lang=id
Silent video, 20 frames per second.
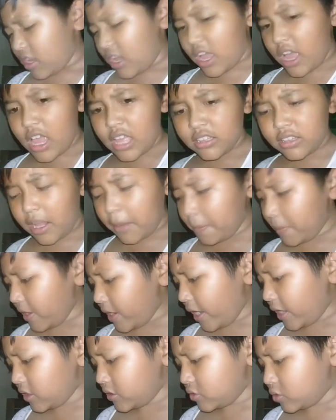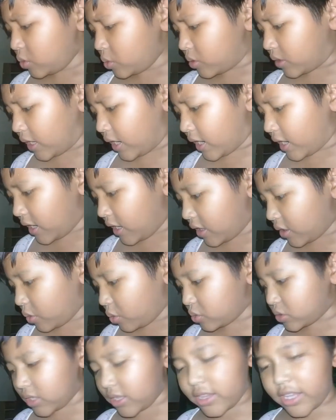Hah? tapi kan sudah
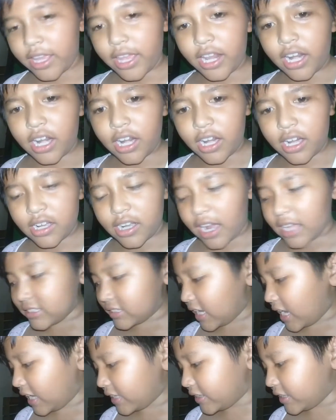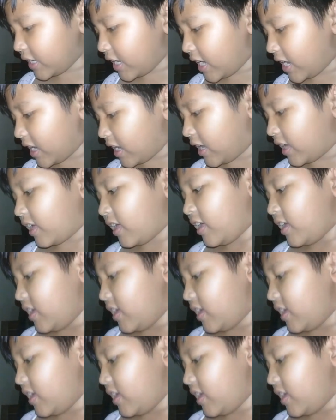ku setel rasanya.